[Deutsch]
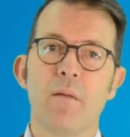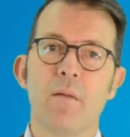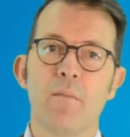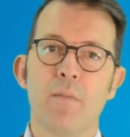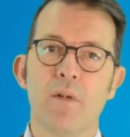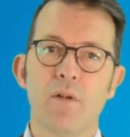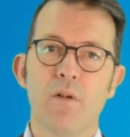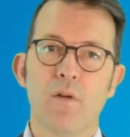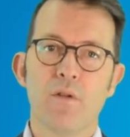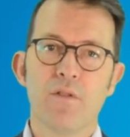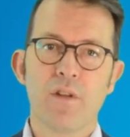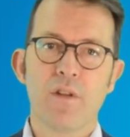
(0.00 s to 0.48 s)

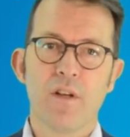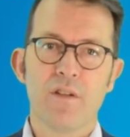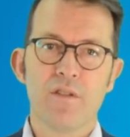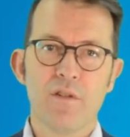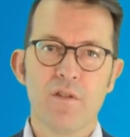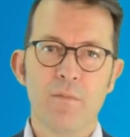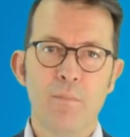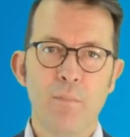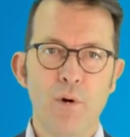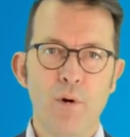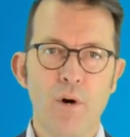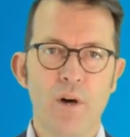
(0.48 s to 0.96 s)
Mit unserer
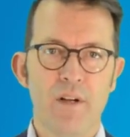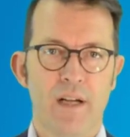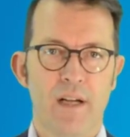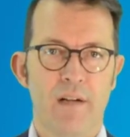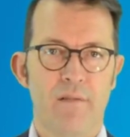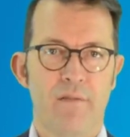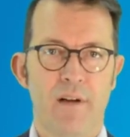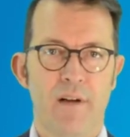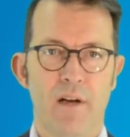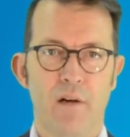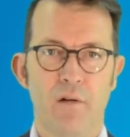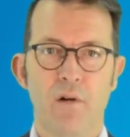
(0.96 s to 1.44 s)

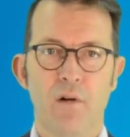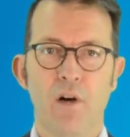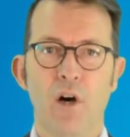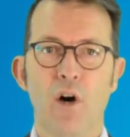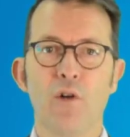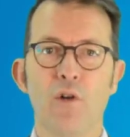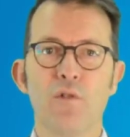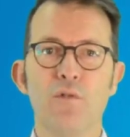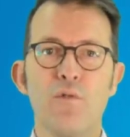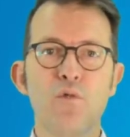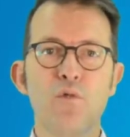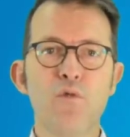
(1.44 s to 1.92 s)
Support-Erfahrung
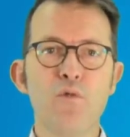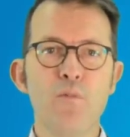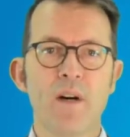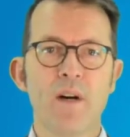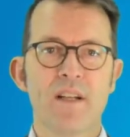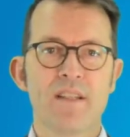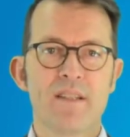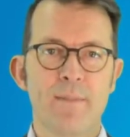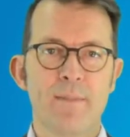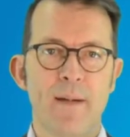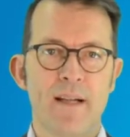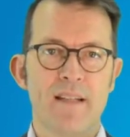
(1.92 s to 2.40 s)
aus
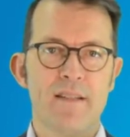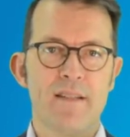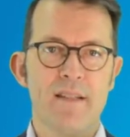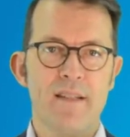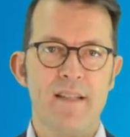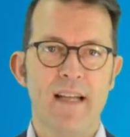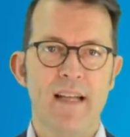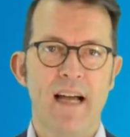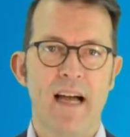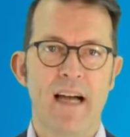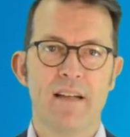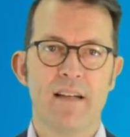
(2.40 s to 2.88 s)
über
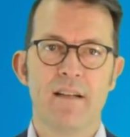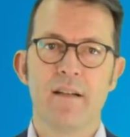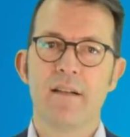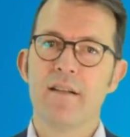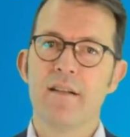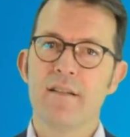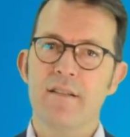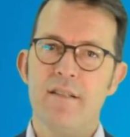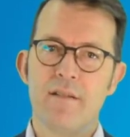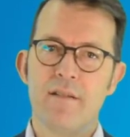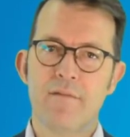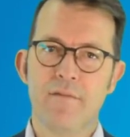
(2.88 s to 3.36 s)
20 Jahren
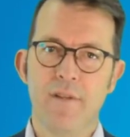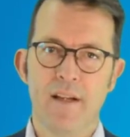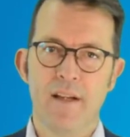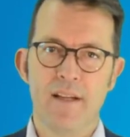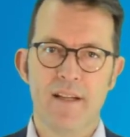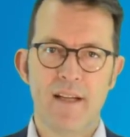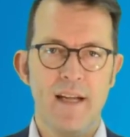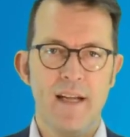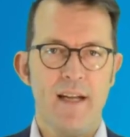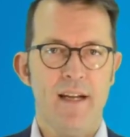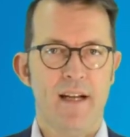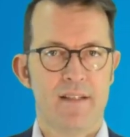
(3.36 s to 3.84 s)
sind wir
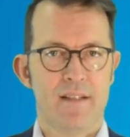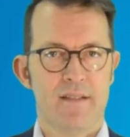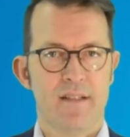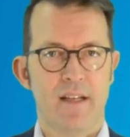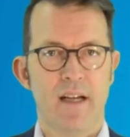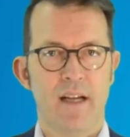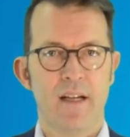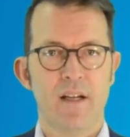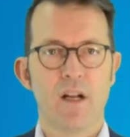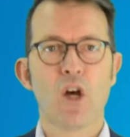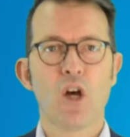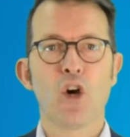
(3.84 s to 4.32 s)

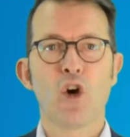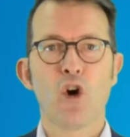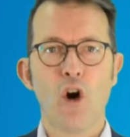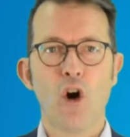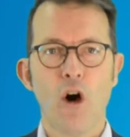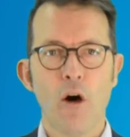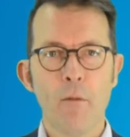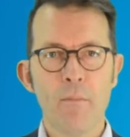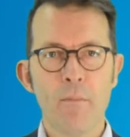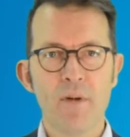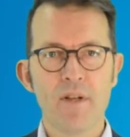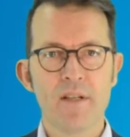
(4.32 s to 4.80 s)
jederzeit
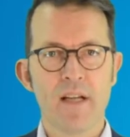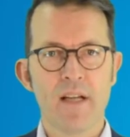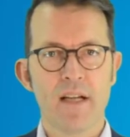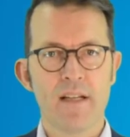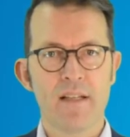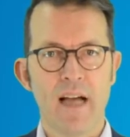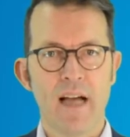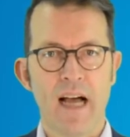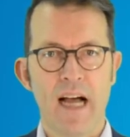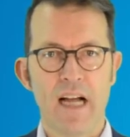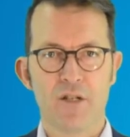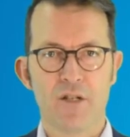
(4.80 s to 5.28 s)

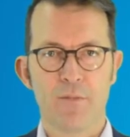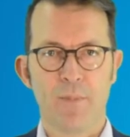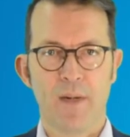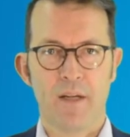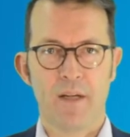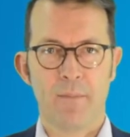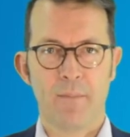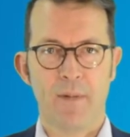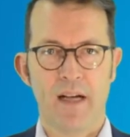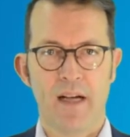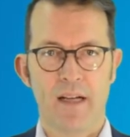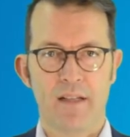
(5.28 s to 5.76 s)
kompetente
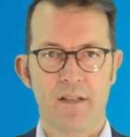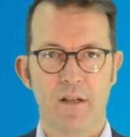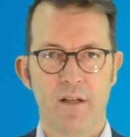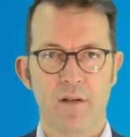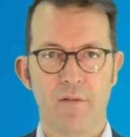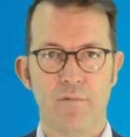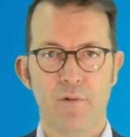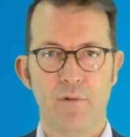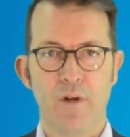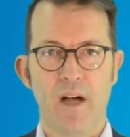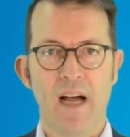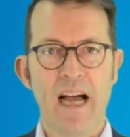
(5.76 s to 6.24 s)
Ansprechpartner
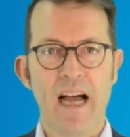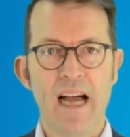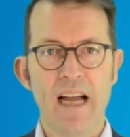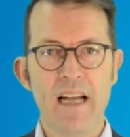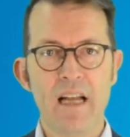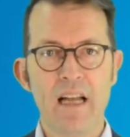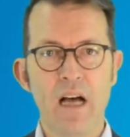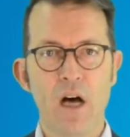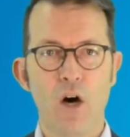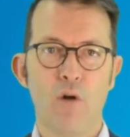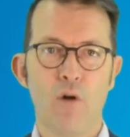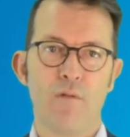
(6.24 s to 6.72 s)
für
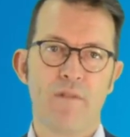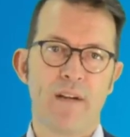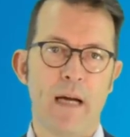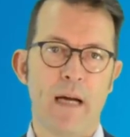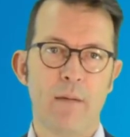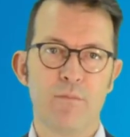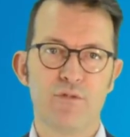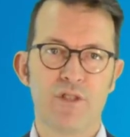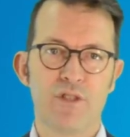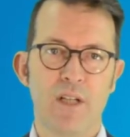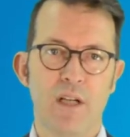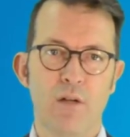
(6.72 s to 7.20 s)
alle
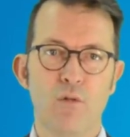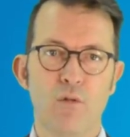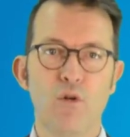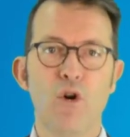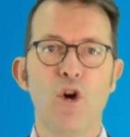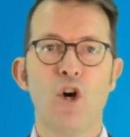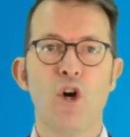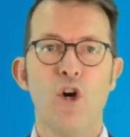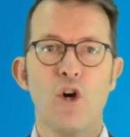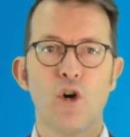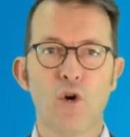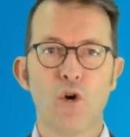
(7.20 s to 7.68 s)
Aufgabenstellungen
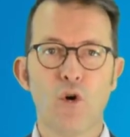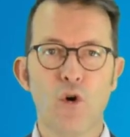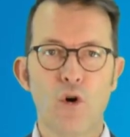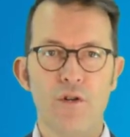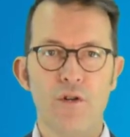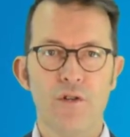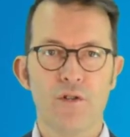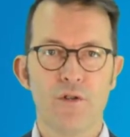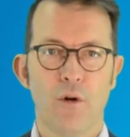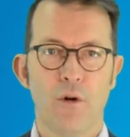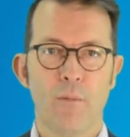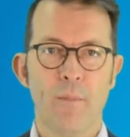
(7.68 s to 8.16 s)

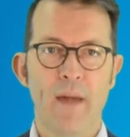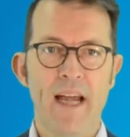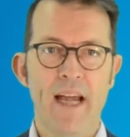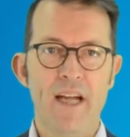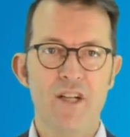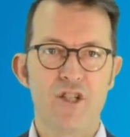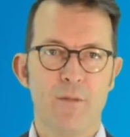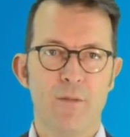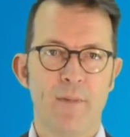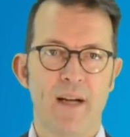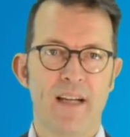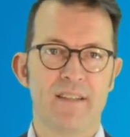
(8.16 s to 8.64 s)
rund um
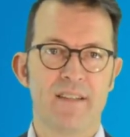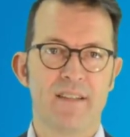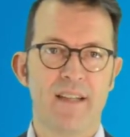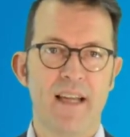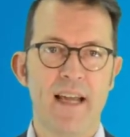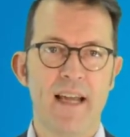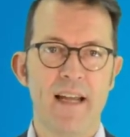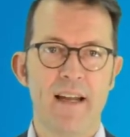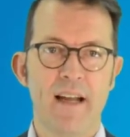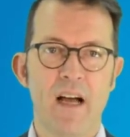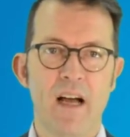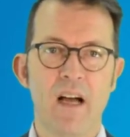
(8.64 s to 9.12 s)
HMI
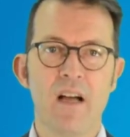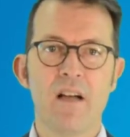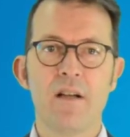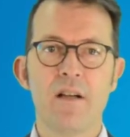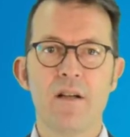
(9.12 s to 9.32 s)
SCADA,